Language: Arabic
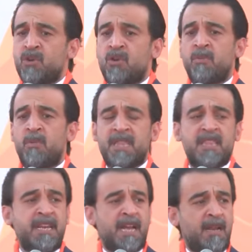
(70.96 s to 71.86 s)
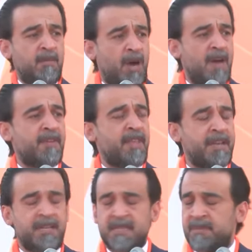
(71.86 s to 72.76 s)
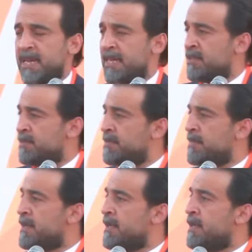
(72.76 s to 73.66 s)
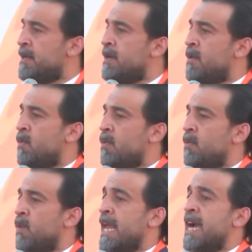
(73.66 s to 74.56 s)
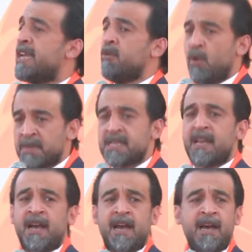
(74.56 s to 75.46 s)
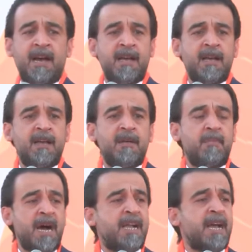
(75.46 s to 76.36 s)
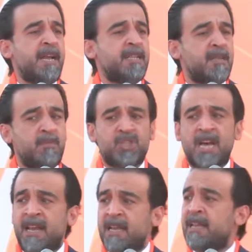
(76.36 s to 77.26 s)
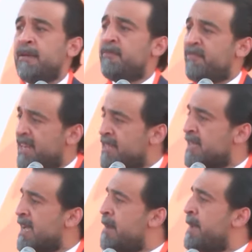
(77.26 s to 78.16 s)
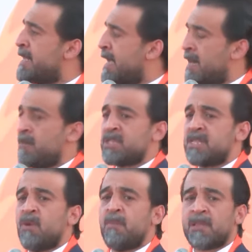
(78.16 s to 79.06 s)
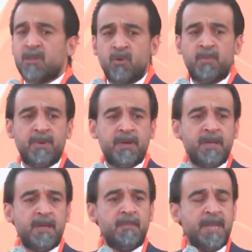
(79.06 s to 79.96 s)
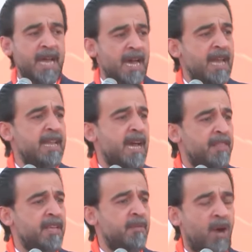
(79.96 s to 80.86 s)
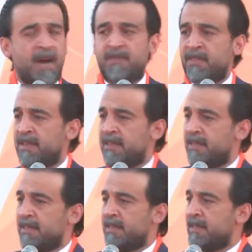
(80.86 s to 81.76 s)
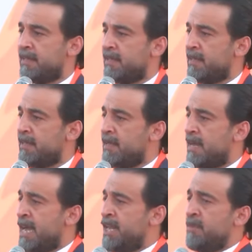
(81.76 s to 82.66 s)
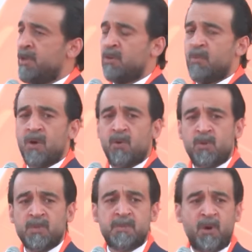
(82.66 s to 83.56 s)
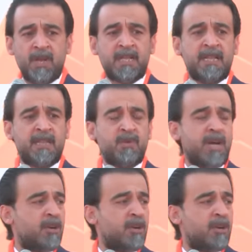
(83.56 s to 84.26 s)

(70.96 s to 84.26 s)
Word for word: وجوكم ممثلين عن المحافظة عن حزب تقدم ولكن وبصراحة ما كانت المشاركة في الانتخابات على المستوى المطلوب من أهالي هذه المحافظة أنا ابنكم وأخوكم واسمحوا لي أتحدث